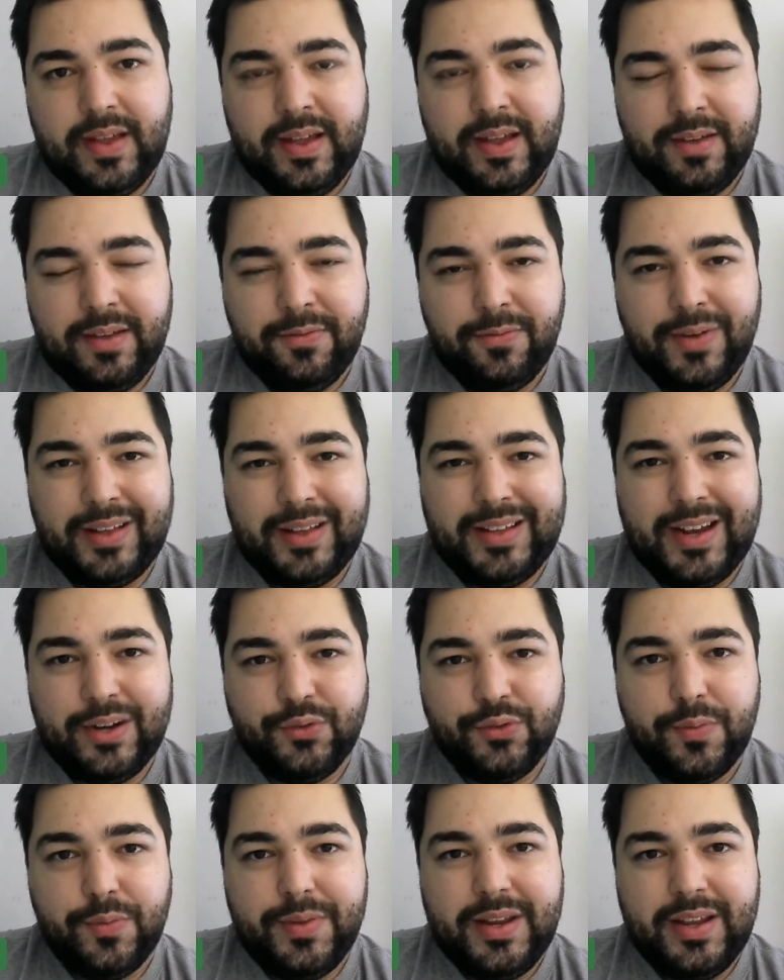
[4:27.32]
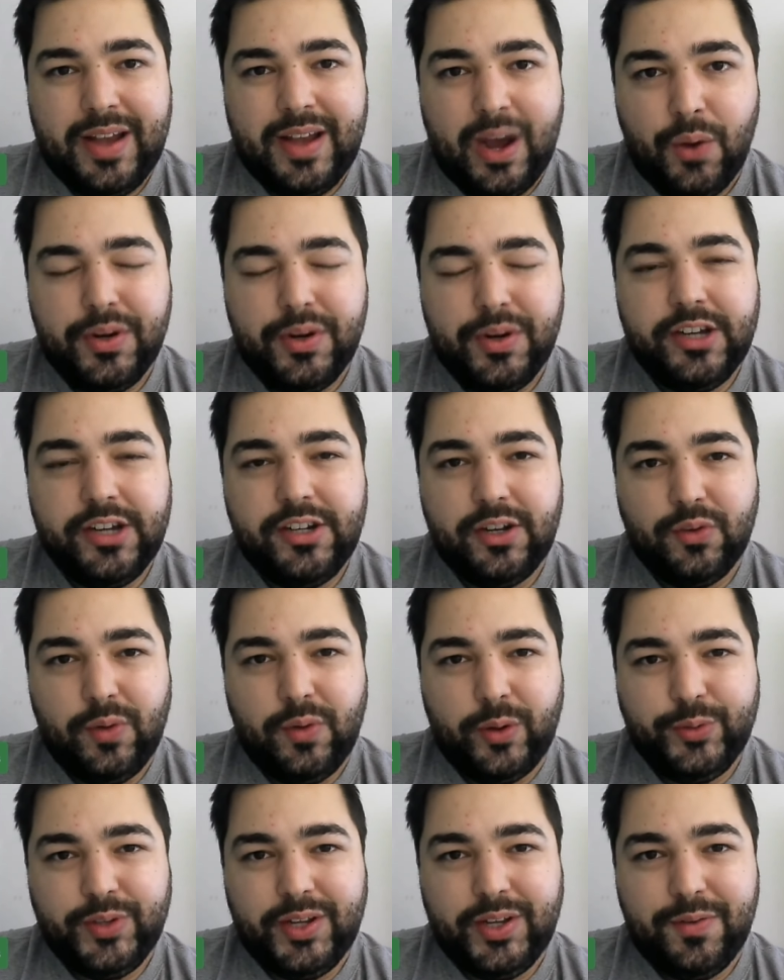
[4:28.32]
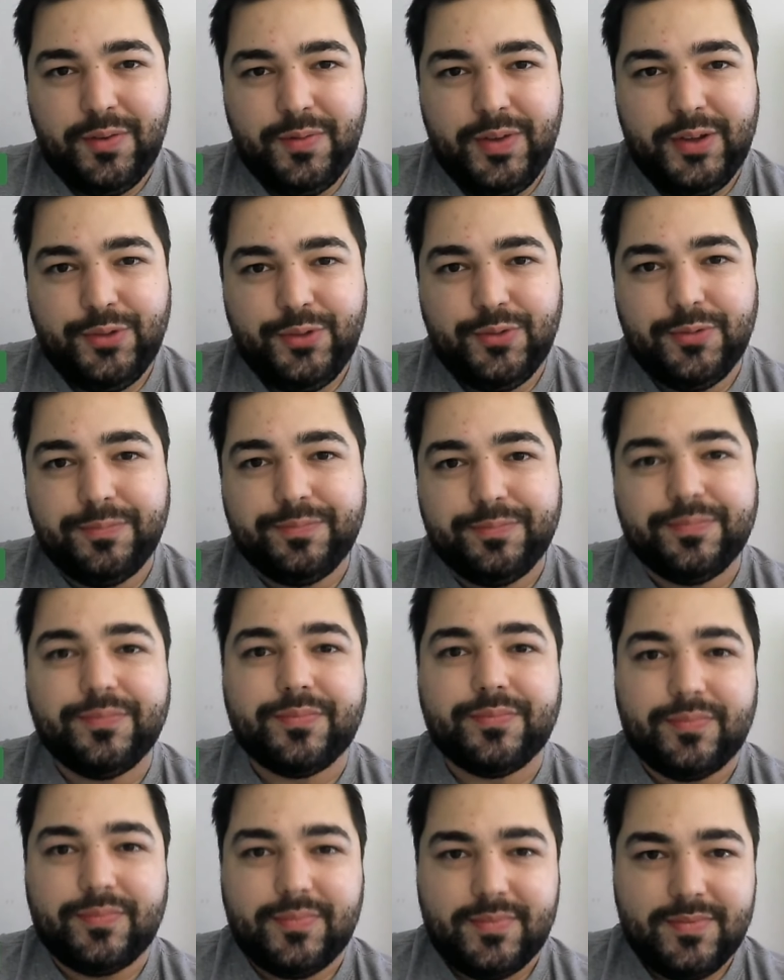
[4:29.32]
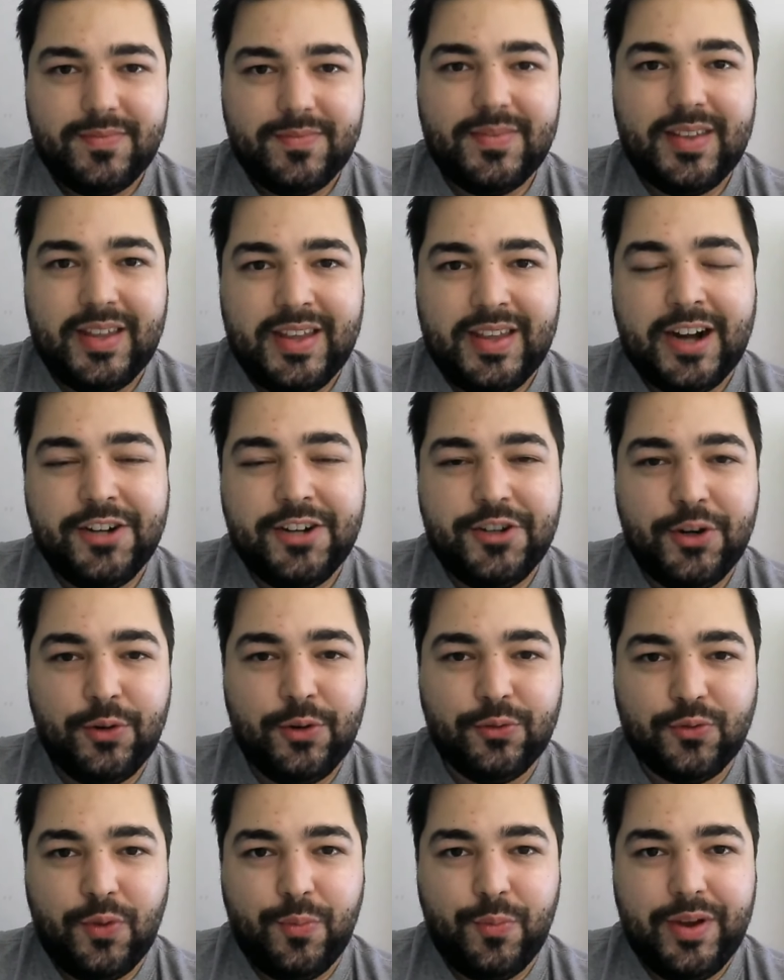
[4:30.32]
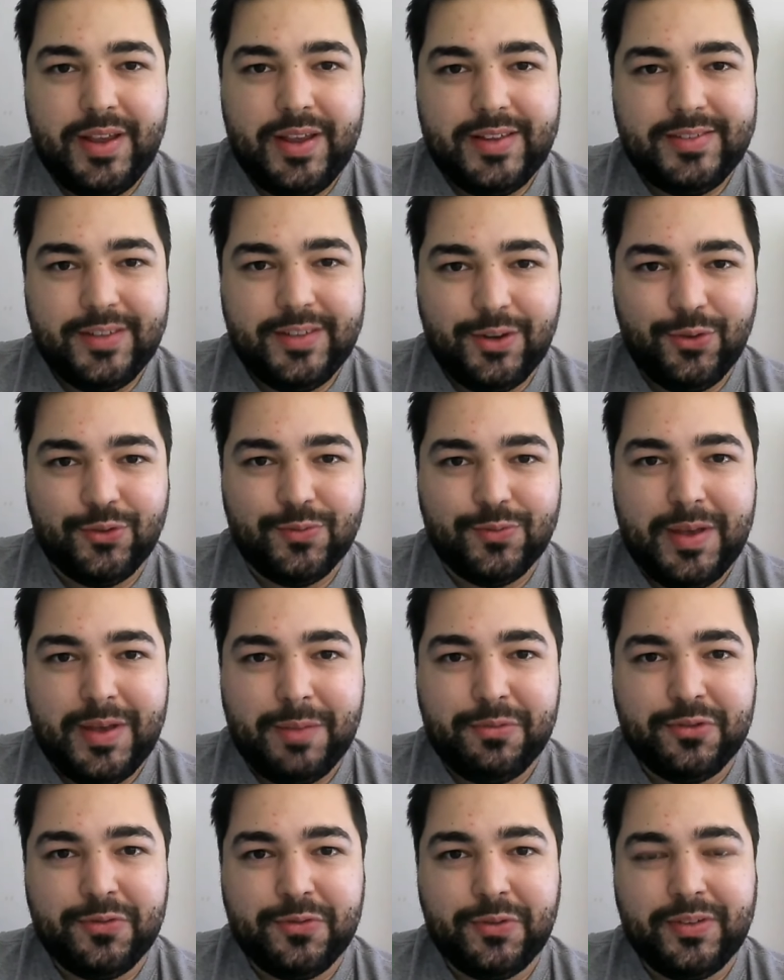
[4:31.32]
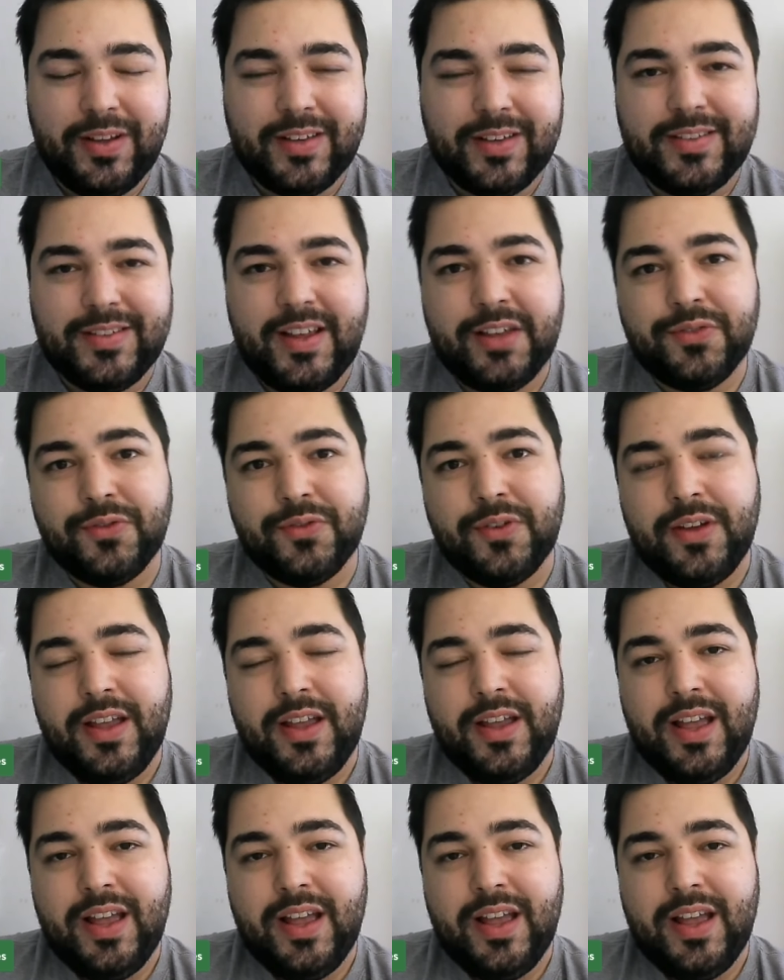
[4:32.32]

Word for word: é, falar sobre a origem do auto-sacrifício em artigos como esse que os membros vão ter acesso,